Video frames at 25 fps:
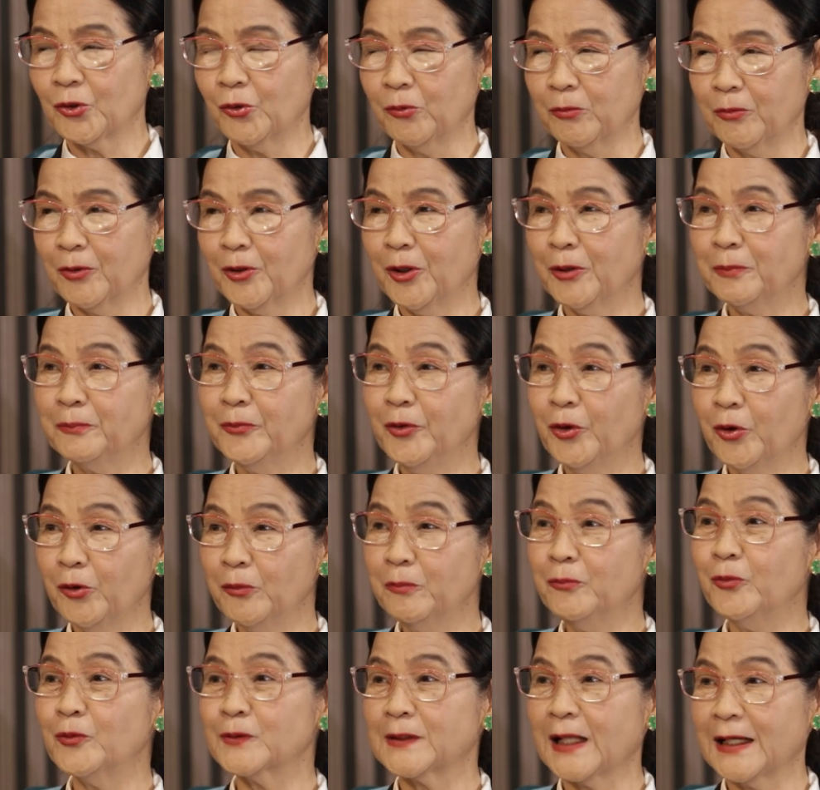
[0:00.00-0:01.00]
rồi cùng góp
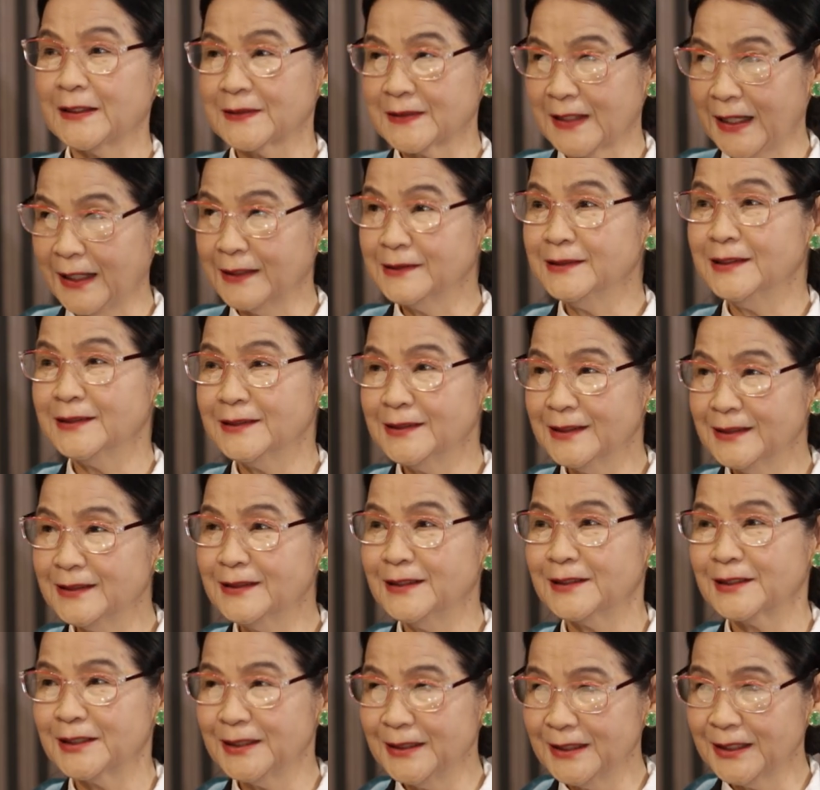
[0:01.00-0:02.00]
vốn mua tài sản nhân
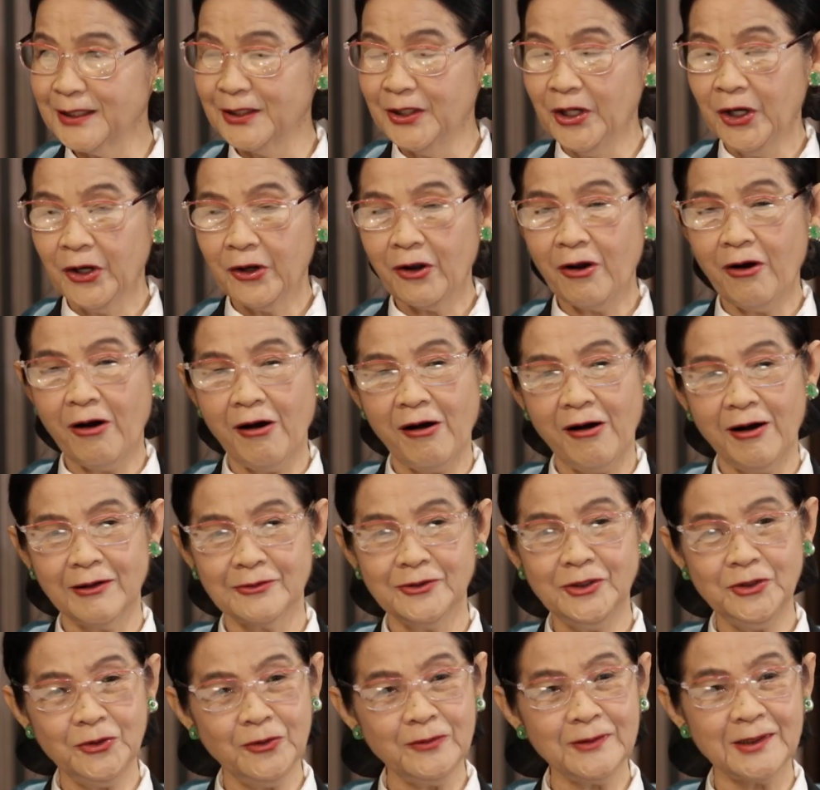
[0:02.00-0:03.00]
dân này kia
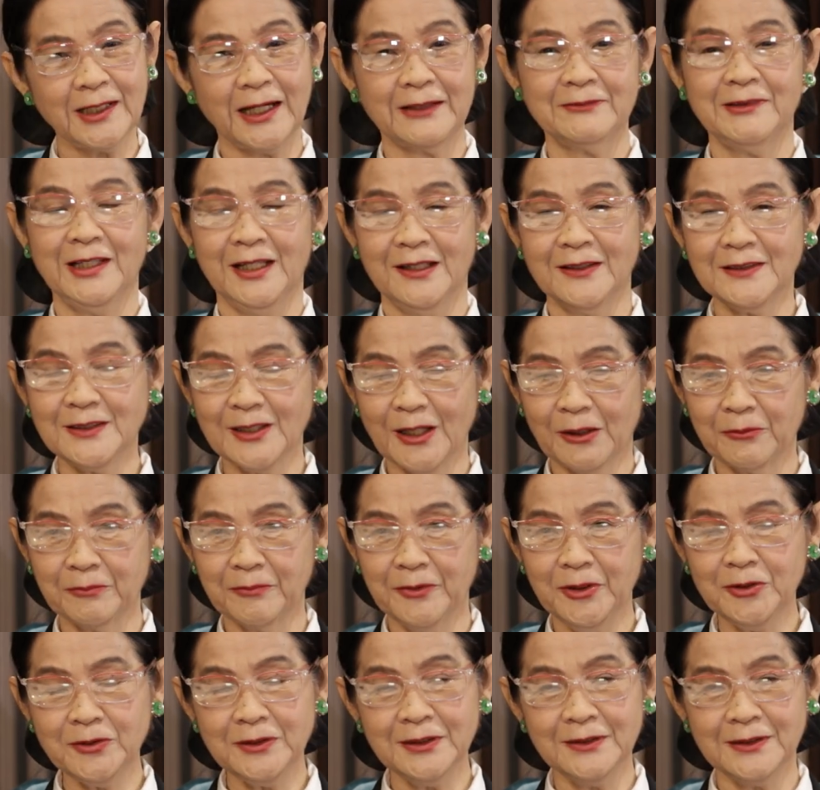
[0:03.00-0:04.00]
còn nếu là vợ
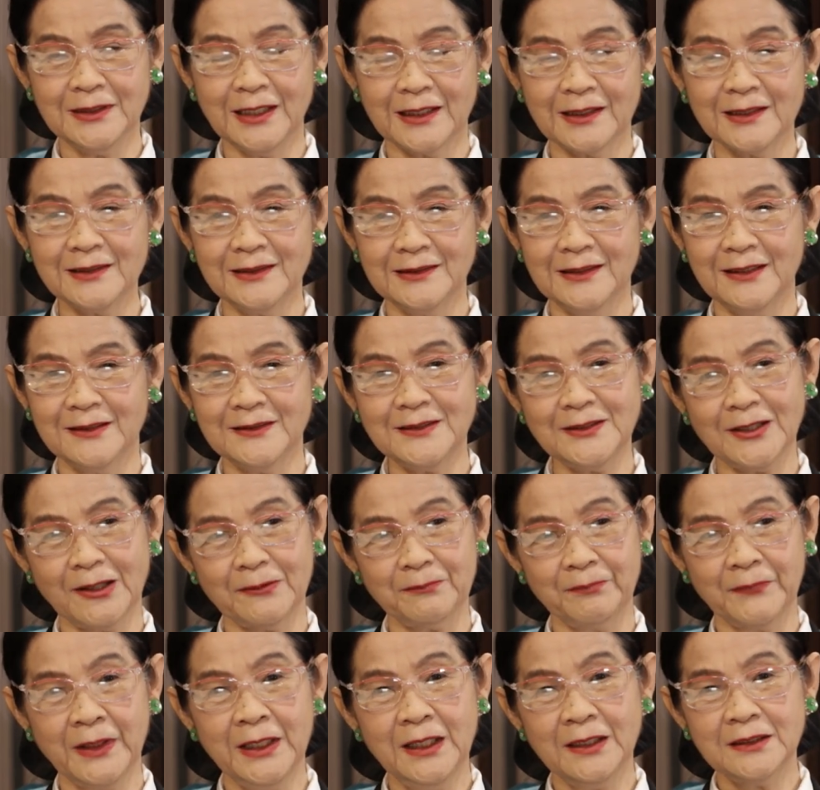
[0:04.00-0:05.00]
chồng nếu thừa nhận là vợ
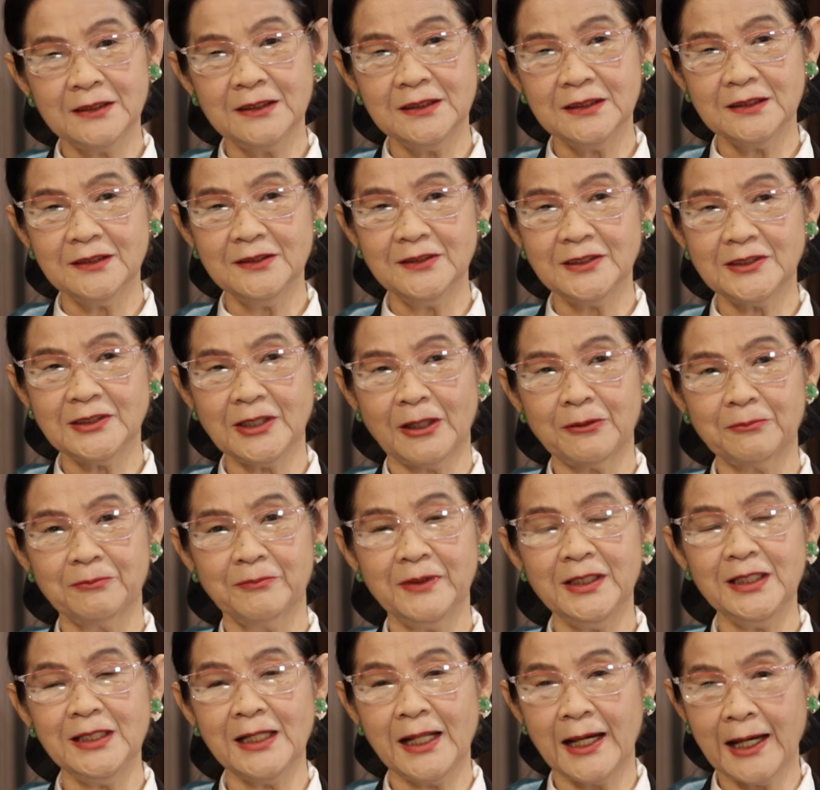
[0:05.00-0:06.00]
chồng thì người
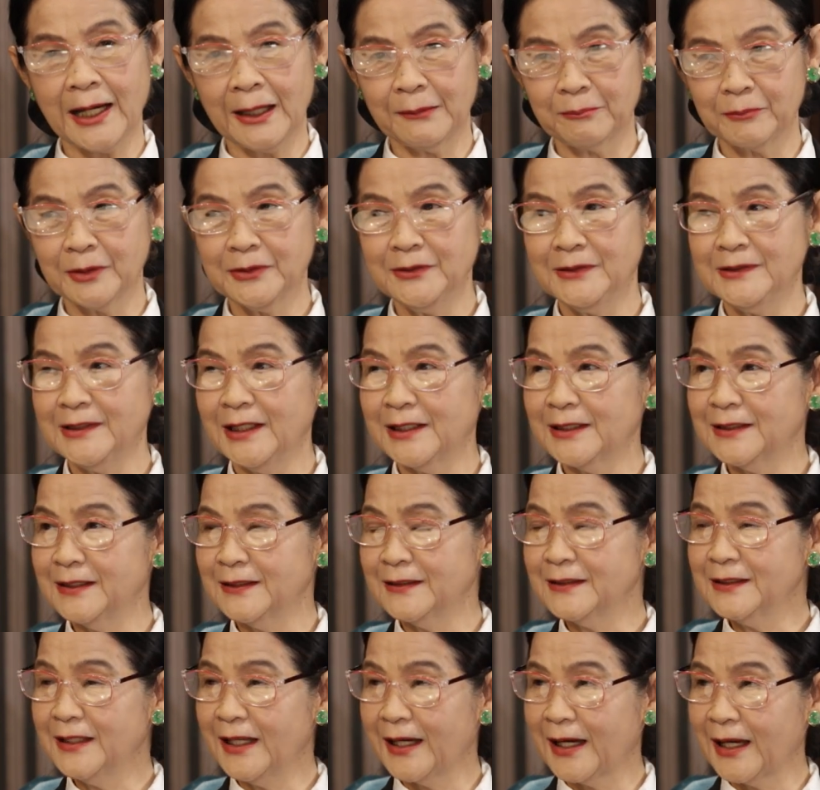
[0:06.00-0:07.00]
chồng đi làm người vợ
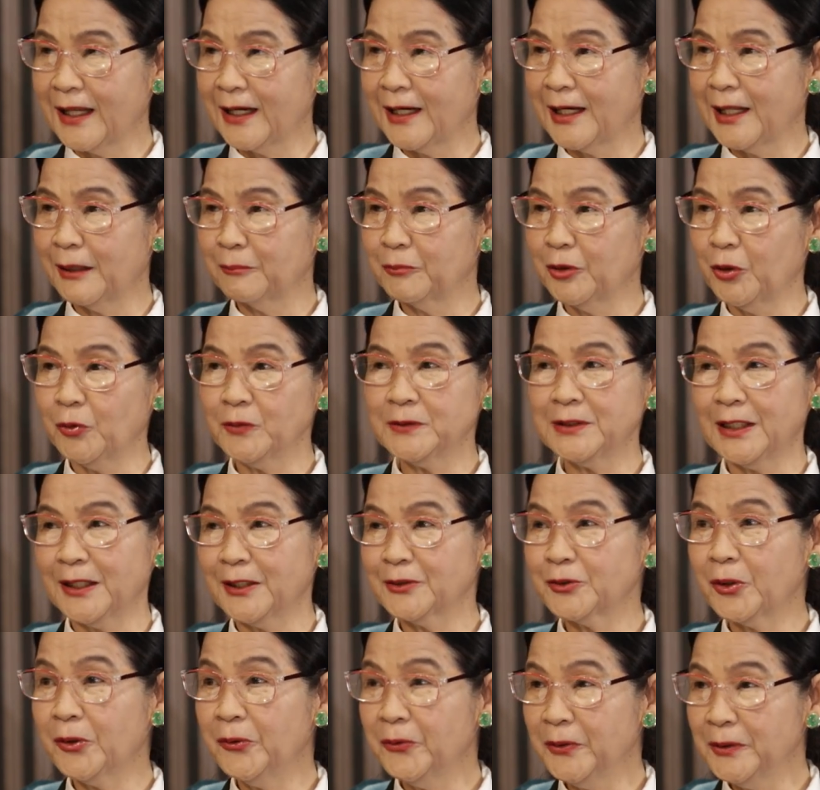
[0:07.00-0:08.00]
ở nhà làm nội
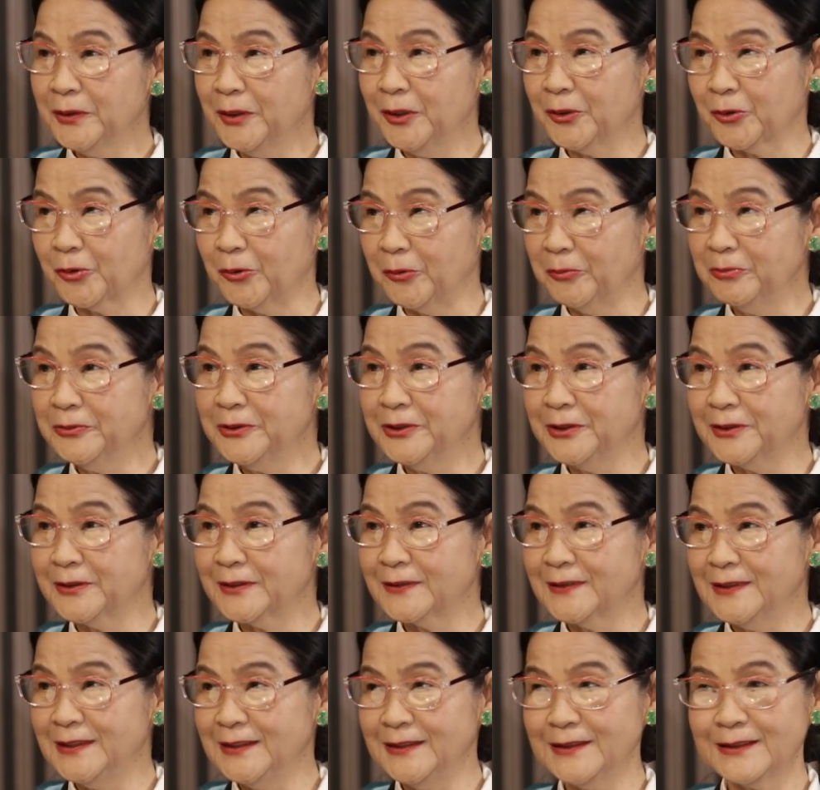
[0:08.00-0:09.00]
trợ thôi thì cũng
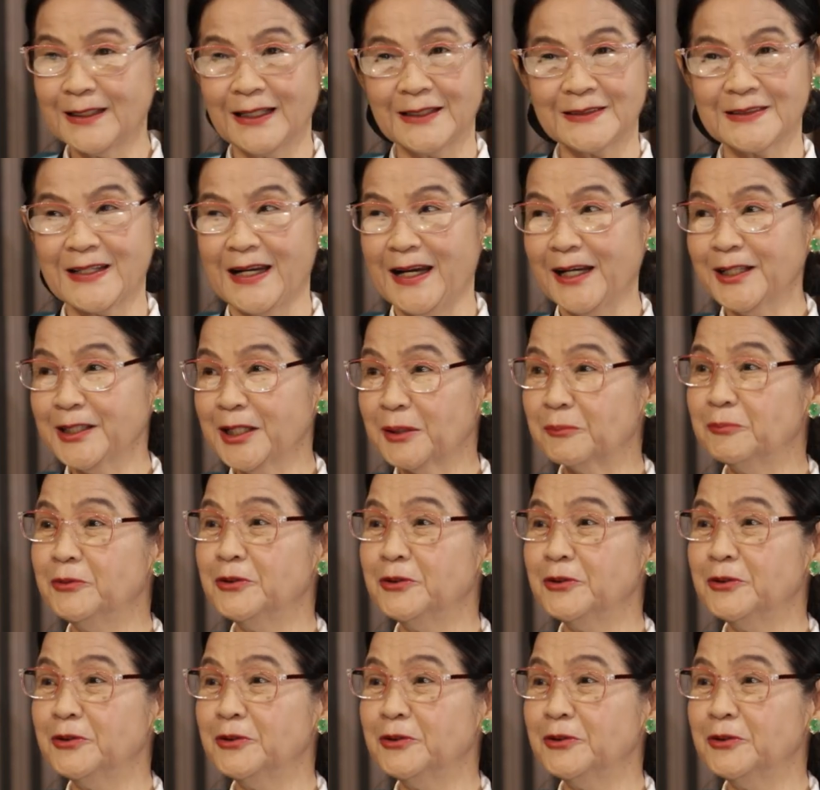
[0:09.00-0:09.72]
được chia tài sản